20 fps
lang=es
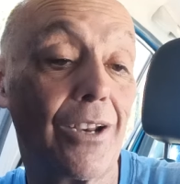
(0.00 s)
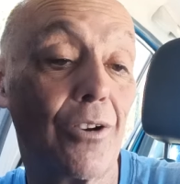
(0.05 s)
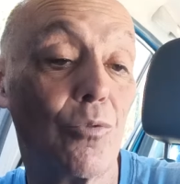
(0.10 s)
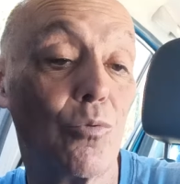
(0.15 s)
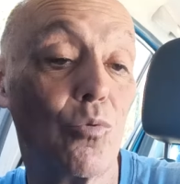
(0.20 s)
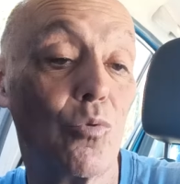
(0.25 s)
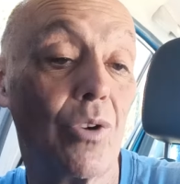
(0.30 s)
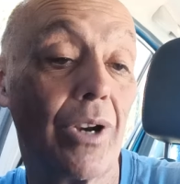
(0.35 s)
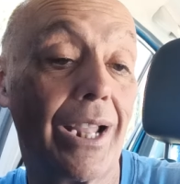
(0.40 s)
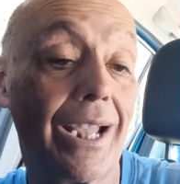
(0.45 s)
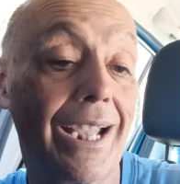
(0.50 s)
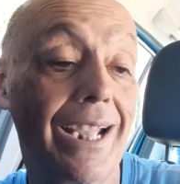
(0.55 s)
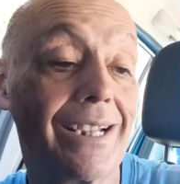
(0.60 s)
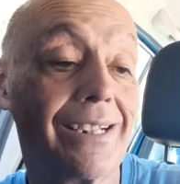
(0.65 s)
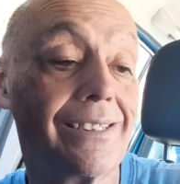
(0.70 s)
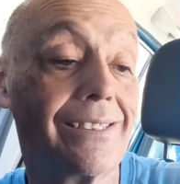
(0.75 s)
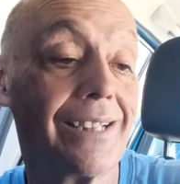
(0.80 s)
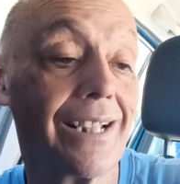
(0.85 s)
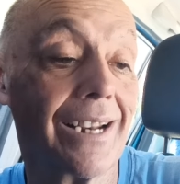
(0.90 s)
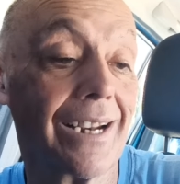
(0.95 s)
un
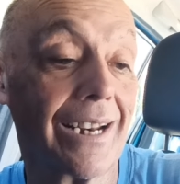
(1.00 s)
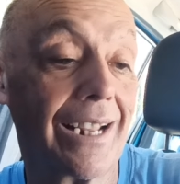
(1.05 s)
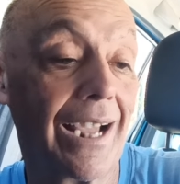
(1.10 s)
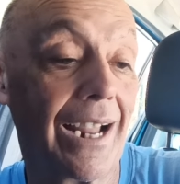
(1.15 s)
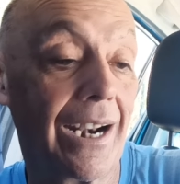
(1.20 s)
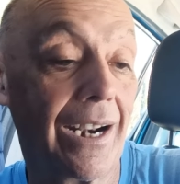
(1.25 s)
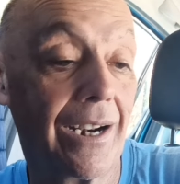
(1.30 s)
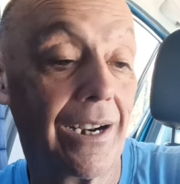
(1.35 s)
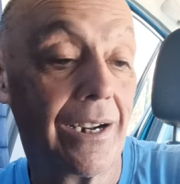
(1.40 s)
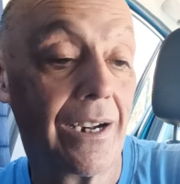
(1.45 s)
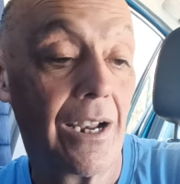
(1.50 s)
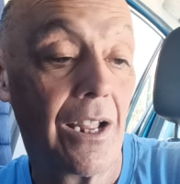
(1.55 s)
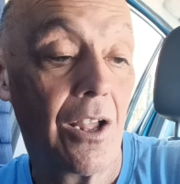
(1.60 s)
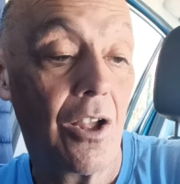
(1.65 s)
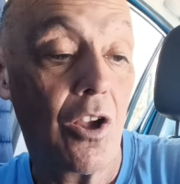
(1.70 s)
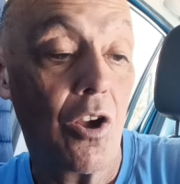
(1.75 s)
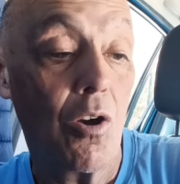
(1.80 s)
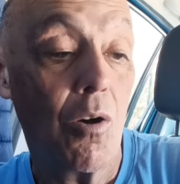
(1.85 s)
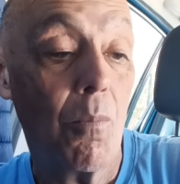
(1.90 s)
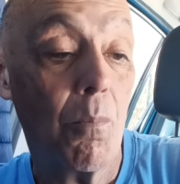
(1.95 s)
ente real.
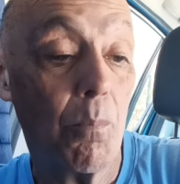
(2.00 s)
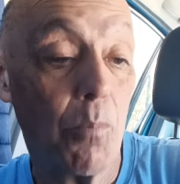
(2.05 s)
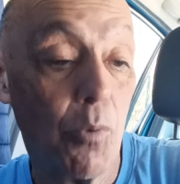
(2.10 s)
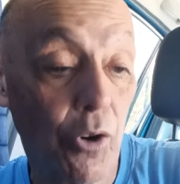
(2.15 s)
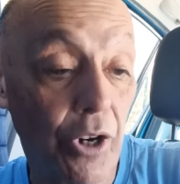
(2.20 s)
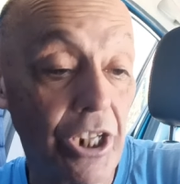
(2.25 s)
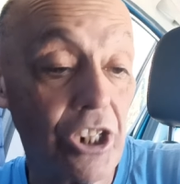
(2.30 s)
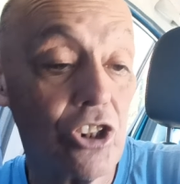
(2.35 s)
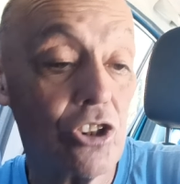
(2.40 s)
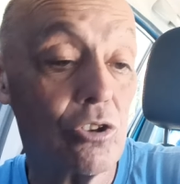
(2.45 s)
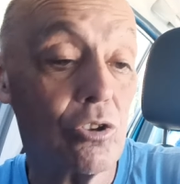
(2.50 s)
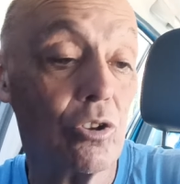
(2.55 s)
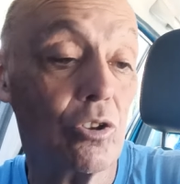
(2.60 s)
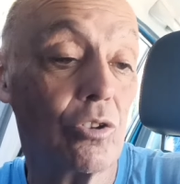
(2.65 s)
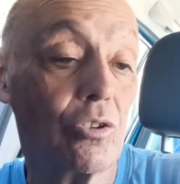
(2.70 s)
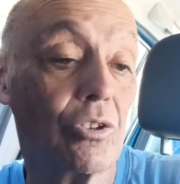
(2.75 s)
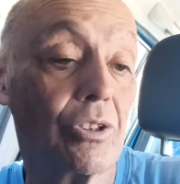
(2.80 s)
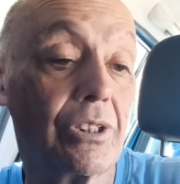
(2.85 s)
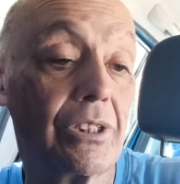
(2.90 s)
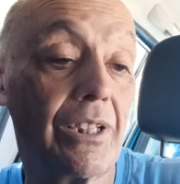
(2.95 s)
Por esto
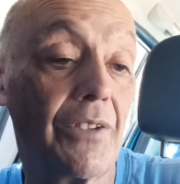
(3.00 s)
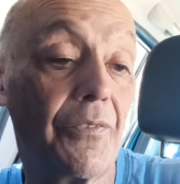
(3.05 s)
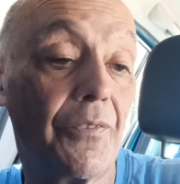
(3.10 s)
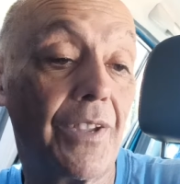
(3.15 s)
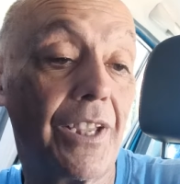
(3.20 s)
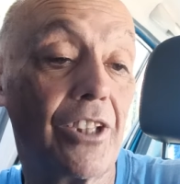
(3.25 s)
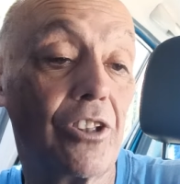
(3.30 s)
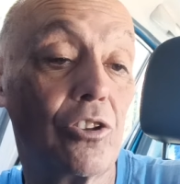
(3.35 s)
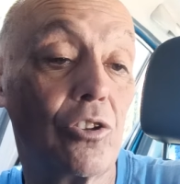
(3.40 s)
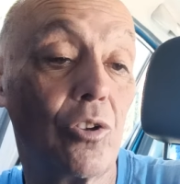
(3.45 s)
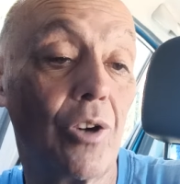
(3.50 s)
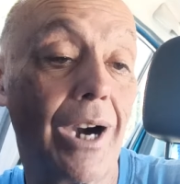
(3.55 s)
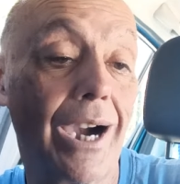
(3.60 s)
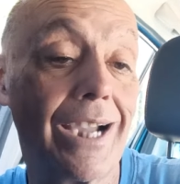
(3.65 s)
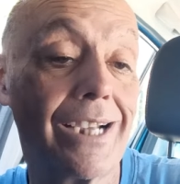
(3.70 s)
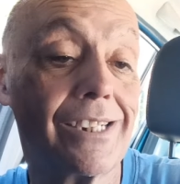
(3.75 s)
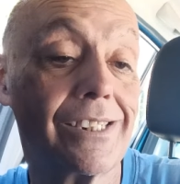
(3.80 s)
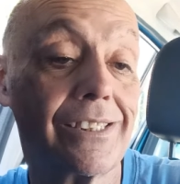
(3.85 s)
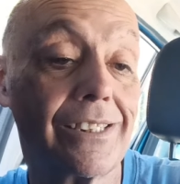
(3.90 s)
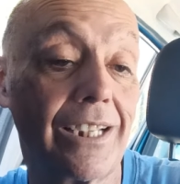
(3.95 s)
defiendo a
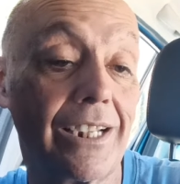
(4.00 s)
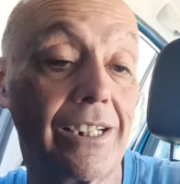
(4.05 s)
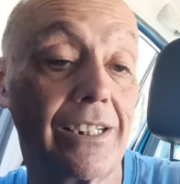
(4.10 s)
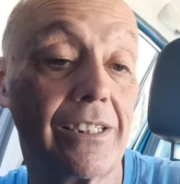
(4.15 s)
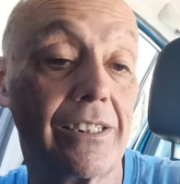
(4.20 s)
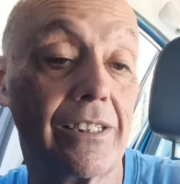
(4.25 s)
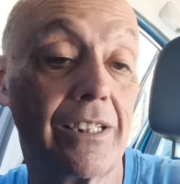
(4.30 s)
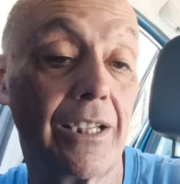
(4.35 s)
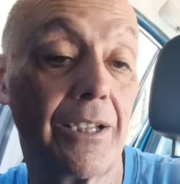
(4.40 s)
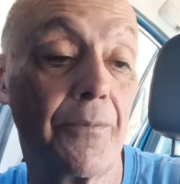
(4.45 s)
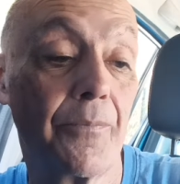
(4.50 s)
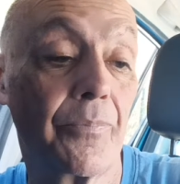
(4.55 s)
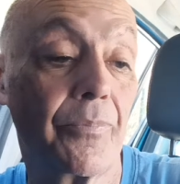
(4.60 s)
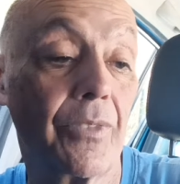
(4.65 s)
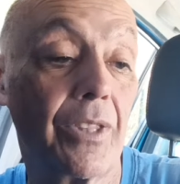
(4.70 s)
este ente